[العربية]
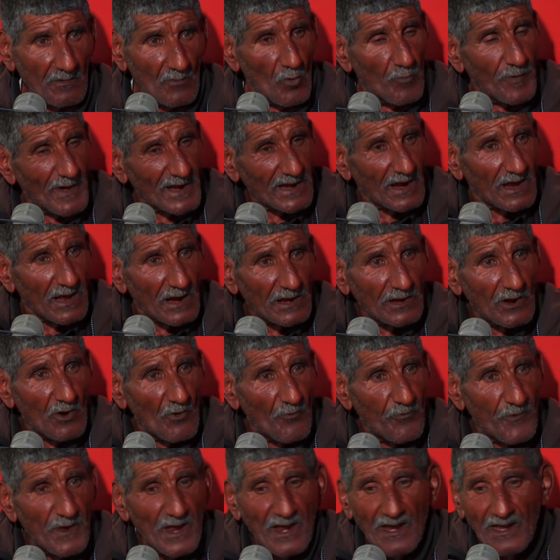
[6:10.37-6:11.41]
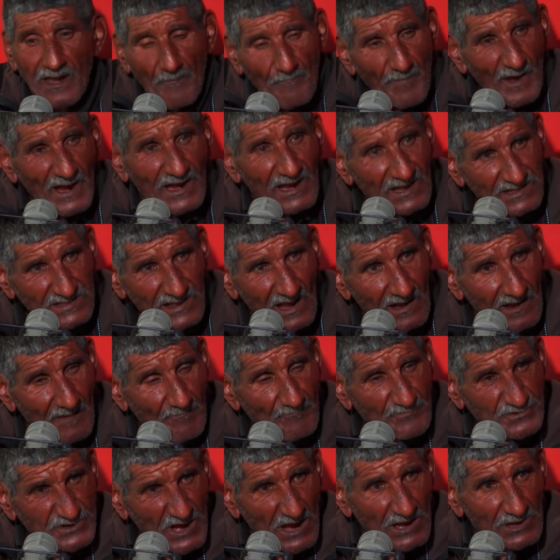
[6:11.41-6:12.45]
وبارك الله فيه لبالي
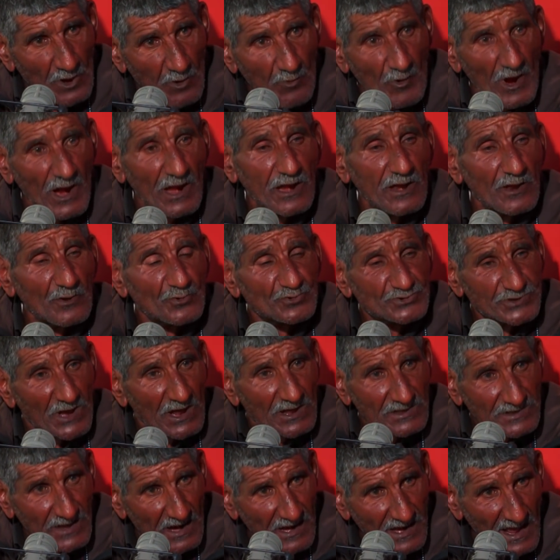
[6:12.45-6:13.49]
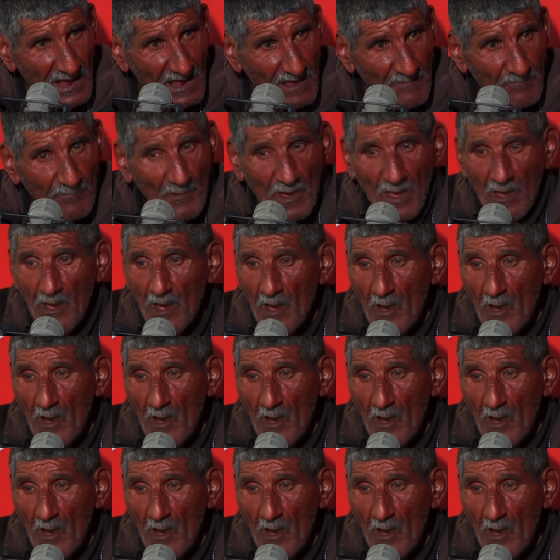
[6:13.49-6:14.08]
طلب سيد الوالي وسيد النائب